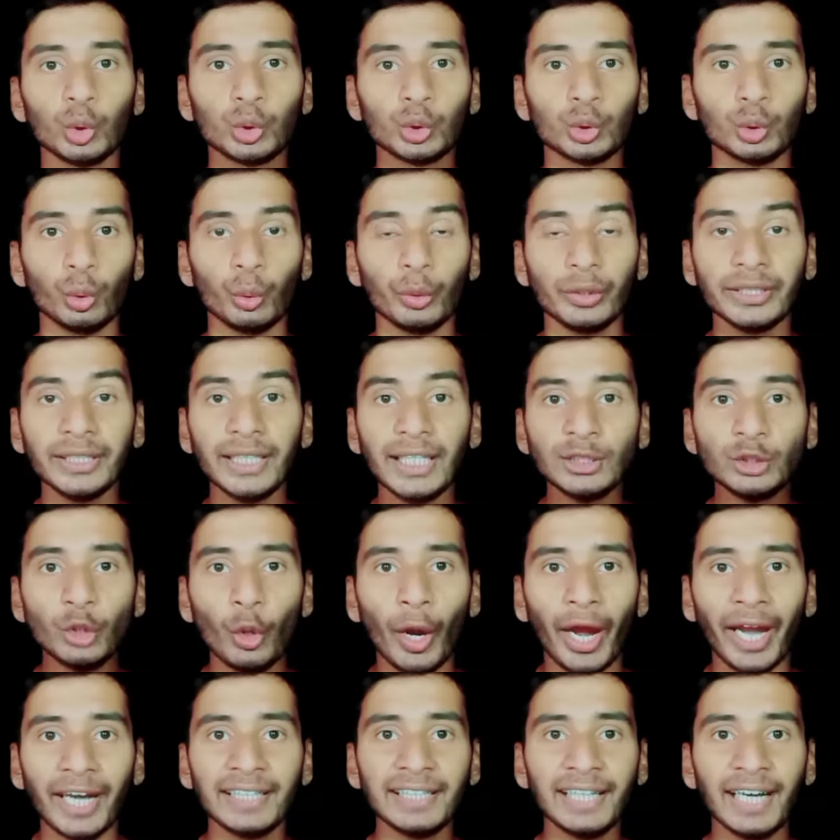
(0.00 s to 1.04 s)
दोस्तों ये
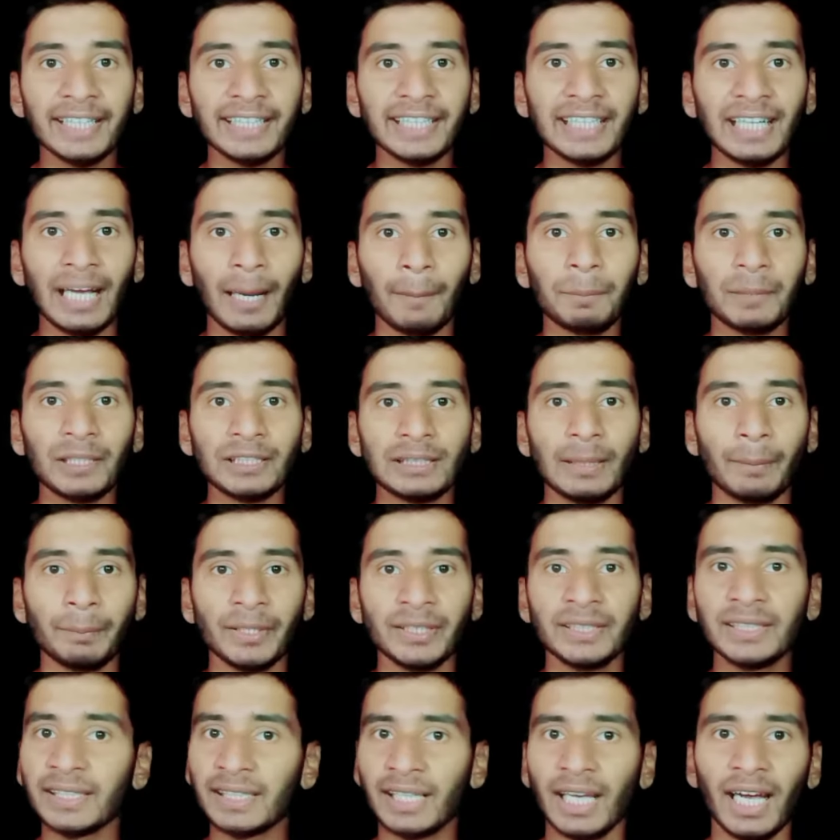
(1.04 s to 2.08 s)
जो हैंड राइटिंग आपके
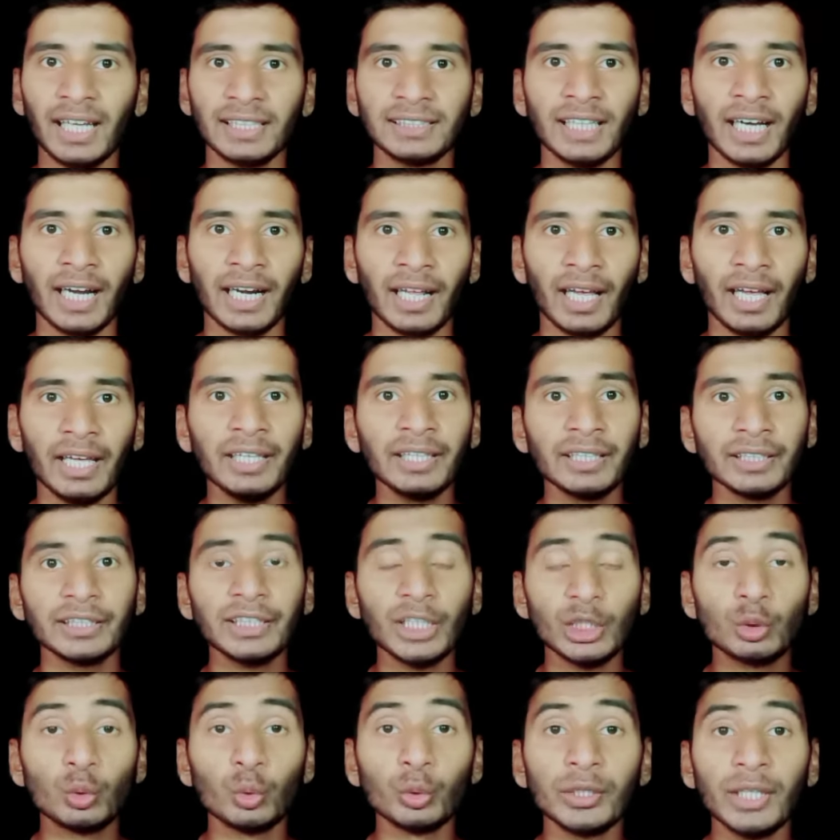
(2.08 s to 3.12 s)
सामने दिखाया जा रहा है
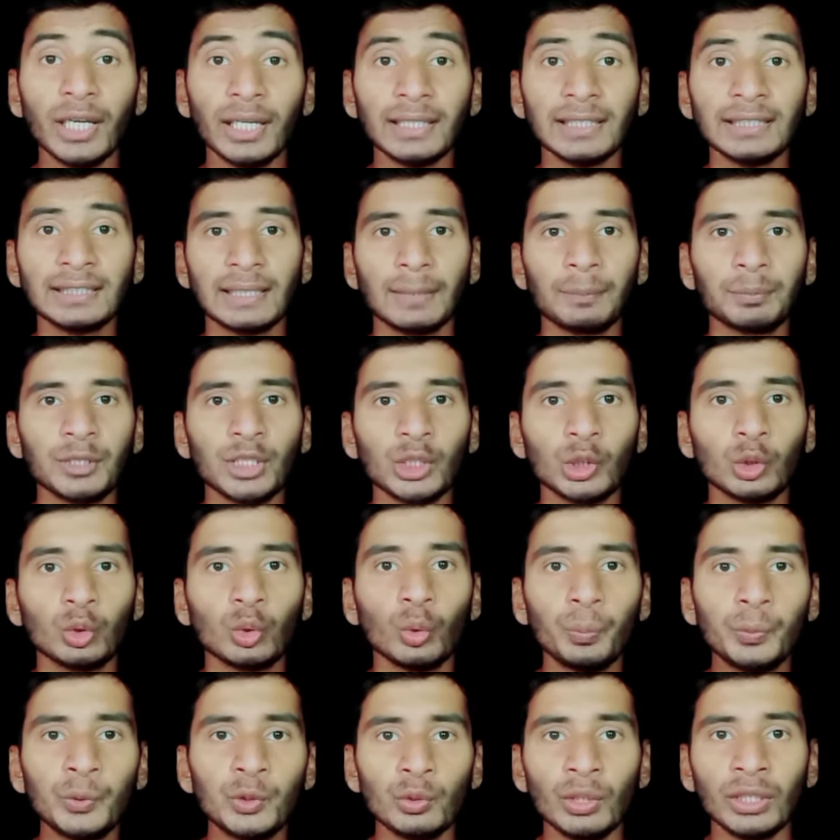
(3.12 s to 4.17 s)
ये दुनिया की सबसे
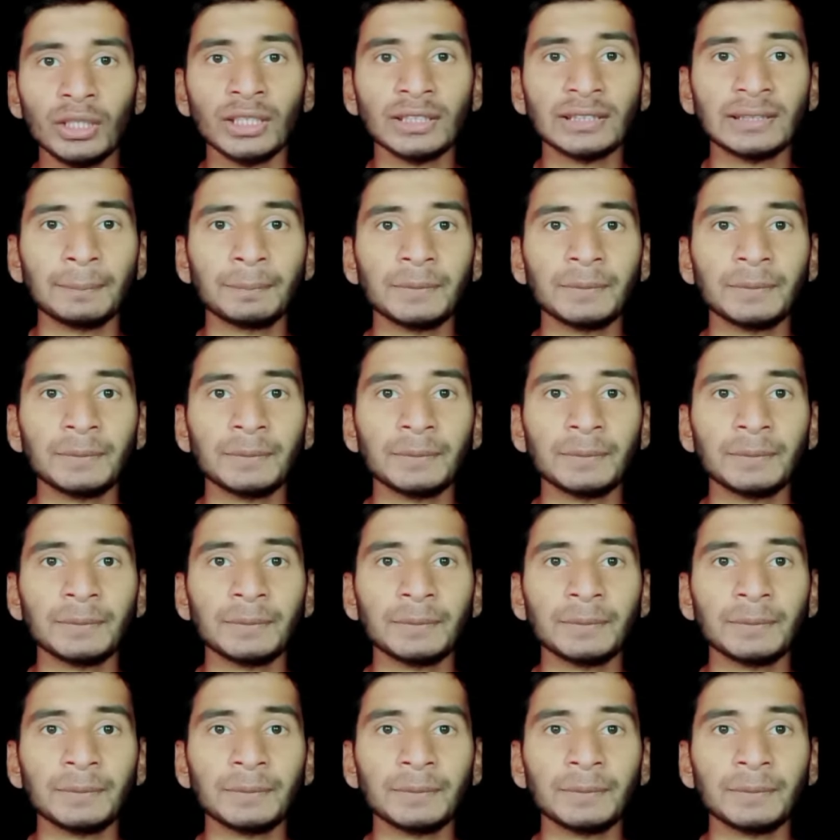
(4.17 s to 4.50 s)
खूबसूरत और